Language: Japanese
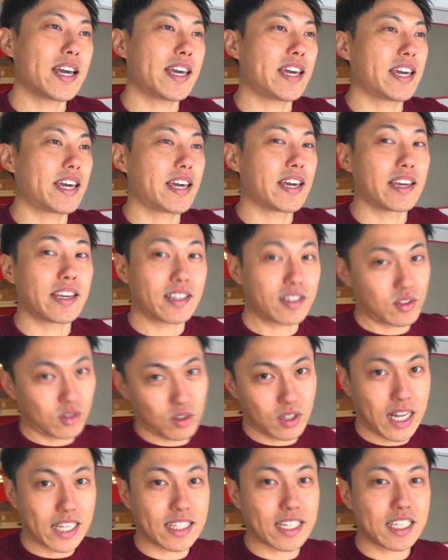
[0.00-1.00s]
えー、そ
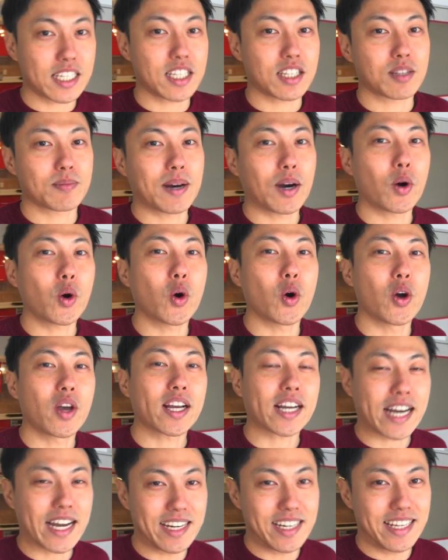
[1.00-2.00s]
の新しいスマホを
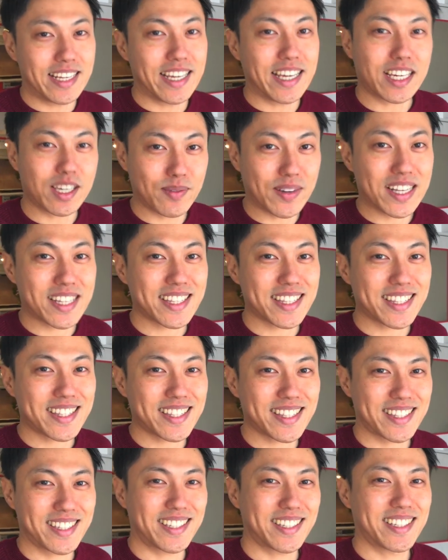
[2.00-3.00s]
買いに行きま
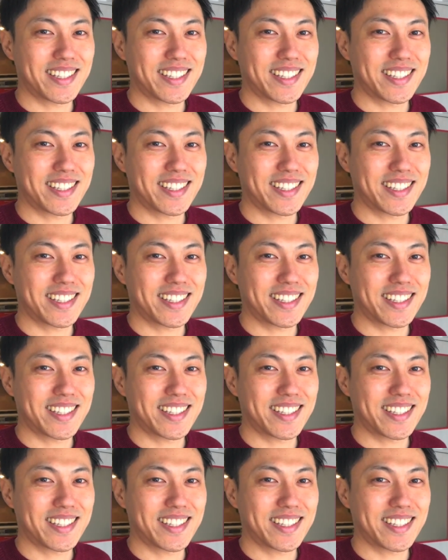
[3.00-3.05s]
す